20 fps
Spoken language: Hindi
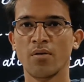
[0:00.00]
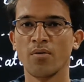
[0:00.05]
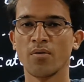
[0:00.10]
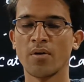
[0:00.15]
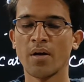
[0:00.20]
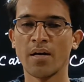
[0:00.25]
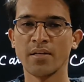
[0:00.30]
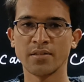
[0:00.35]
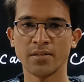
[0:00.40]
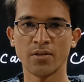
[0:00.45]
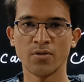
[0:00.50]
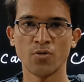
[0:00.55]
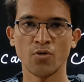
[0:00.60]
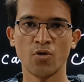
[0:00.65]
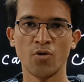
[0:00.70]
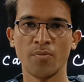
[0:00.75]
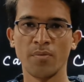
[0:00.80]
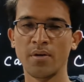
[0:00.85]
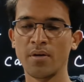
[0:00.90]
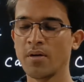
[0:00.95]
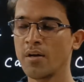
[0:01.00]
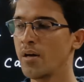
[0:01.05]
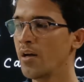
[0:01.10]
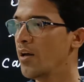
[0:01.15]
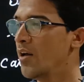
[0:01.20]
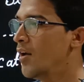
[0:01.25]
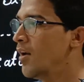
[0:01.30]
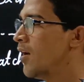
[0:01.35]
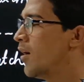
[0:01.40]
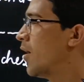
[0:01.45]
और आज के वीडियो में
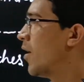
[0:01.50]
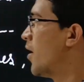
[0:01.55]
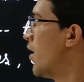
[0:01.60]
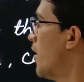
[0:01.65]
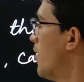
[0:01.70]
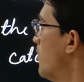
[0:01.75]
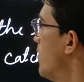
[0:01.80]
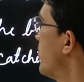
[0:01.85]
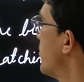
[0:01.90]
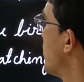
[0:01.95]
हम